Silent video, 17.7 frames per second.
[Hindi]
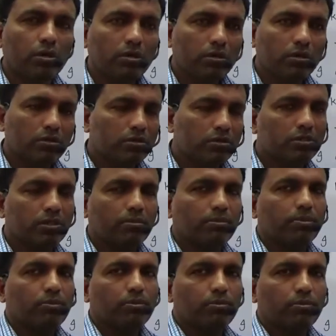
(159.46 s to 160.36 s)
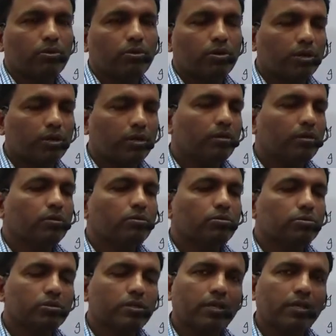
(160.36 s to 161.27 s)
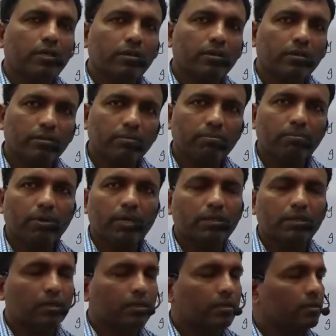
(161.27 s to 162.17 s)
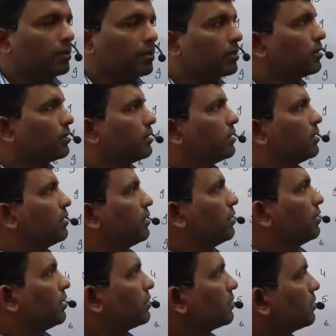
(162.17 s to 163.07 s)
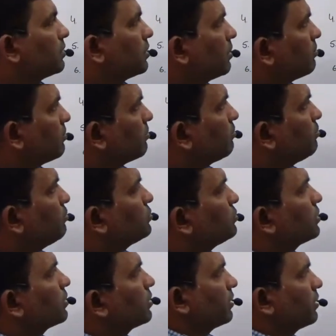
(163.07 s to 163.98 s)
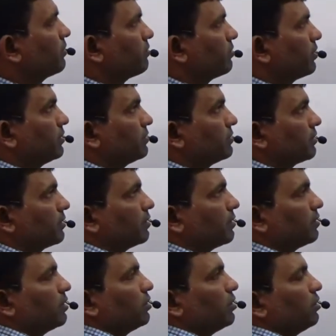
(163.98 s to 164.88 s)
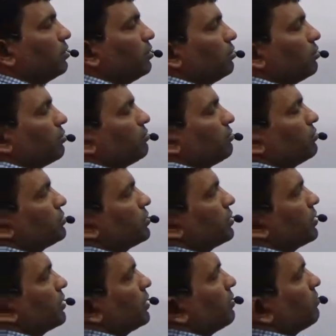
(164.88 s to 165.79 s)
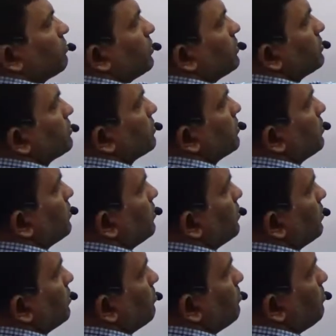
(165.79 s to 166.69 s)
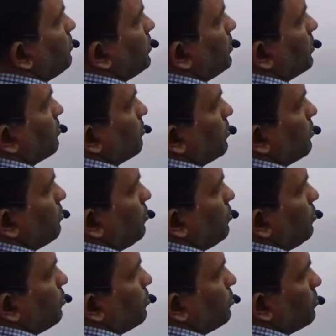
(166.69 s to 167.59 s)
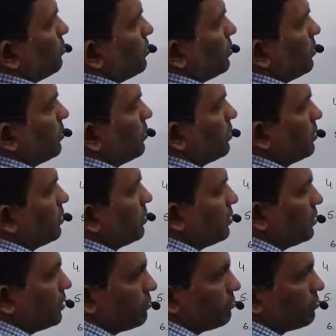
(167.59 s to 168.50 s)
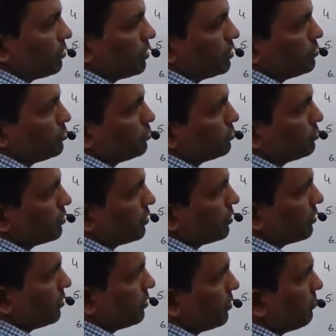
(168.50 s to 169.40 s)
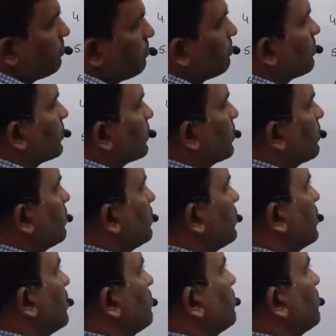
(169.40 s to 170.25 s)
जिस समय वो बोल रहे हैं उसके बात करते अर्थात यहाँ पर फ्यूचर का रेफरेंस है और फ्यूचर के रेफरेंस के लिए हम बी अबाउट टू ये फ्रेज यूज करते हैं यहाँ पर